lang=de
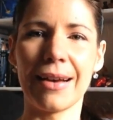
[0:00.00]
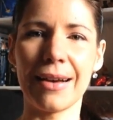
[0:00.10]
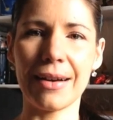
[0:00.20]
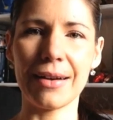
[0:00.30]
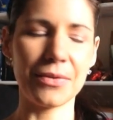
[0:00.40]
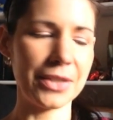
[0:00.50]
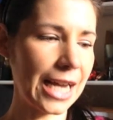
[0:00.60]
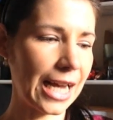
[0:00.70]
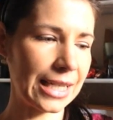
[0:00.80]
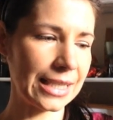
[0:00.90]
äh,
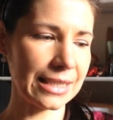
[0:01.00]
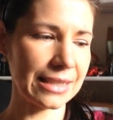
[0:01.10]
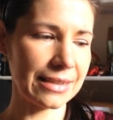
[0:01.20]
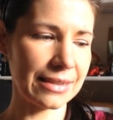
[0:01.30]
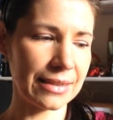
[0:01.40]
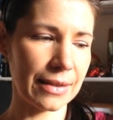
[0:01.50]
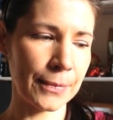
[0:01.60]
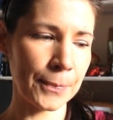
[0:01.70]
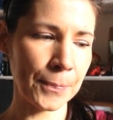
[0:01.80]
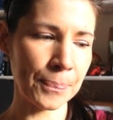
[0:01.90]
wieder andere
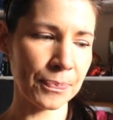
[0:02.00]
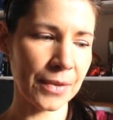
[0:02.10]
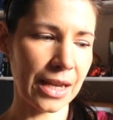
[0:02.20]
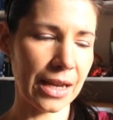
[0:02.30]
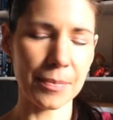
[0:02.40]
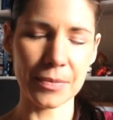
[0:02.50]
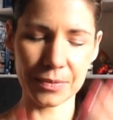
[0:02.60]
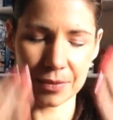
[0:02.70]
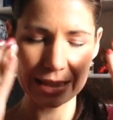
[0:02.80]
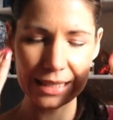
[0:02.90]
ähm,
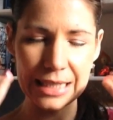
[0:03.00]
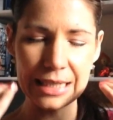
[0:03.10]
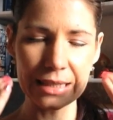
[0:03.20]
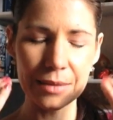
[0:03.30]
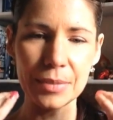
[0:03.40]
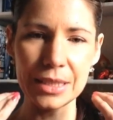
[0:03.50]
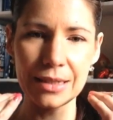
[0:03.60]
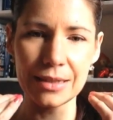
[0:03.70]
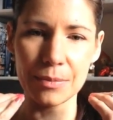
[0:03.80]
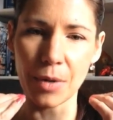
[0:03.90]
haben diese inneren
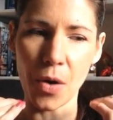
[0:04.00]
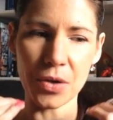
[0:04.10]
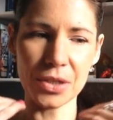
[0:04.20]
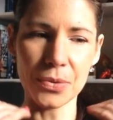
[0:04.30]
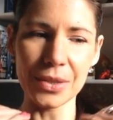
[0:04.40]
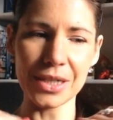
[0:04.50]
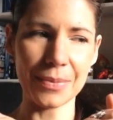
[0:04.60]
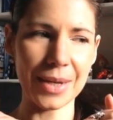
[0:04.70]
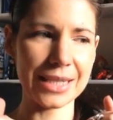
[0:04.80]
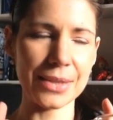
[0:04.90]
Bilder, die brauchen die Kugel
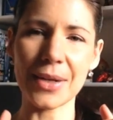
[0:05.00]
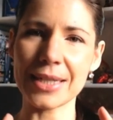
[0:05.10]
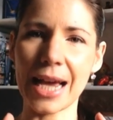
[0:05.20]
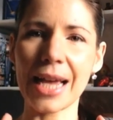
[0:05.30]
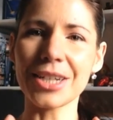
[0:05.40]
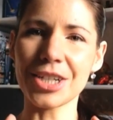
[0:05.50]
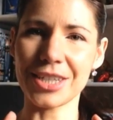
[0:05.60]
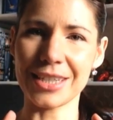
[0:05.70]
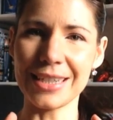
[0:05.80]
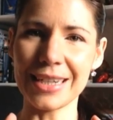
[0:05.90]
quasi nur als
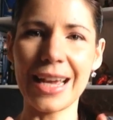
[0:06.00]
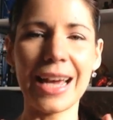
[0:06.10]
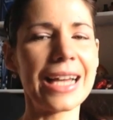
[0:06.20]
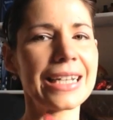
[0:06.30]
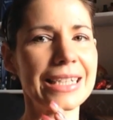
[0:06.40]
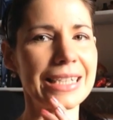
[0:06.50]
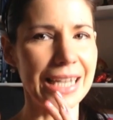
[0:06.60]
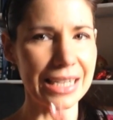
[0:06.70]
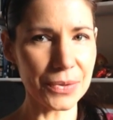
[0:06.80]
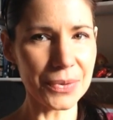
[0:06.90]
Einstieg. Das ist
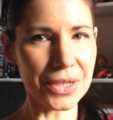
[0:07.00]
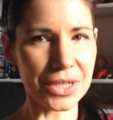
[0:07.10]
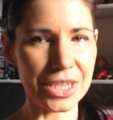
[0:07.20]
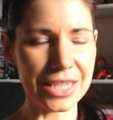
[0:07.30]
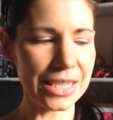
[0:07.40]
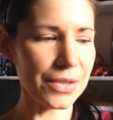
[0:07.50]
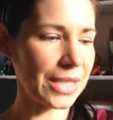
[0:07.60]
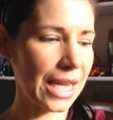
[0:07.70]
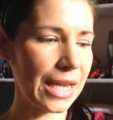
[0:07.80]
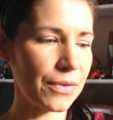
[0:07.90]
ganz unterschiedlich
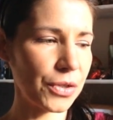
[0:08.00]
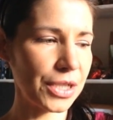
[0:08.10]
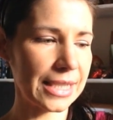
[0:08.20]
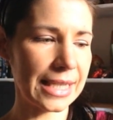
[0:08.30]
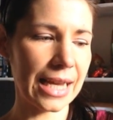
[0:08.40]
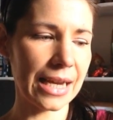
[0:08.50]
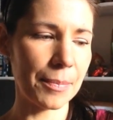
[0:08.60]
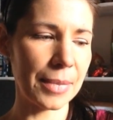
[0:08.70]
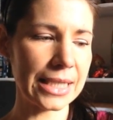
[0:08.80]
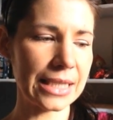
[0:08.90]
und daher würde ich sagen,
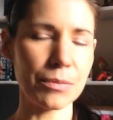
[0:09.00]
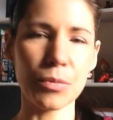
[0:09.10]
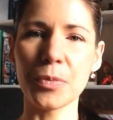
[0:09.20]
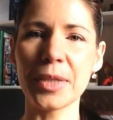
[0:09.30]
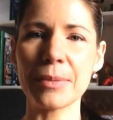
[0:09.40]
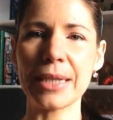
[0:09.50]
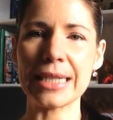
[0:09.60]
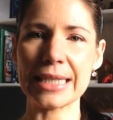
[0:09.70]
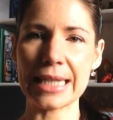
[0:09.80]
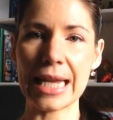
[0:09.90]
am besten probiert man
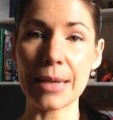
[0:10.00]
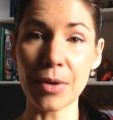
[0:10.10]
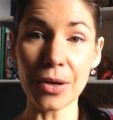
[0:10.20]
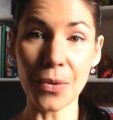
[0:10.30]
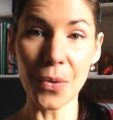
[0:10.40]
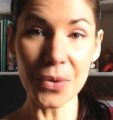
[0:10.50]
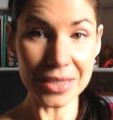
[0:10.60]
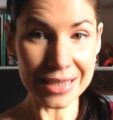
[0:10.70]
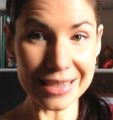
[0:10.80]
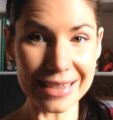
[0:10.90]
es selber. Und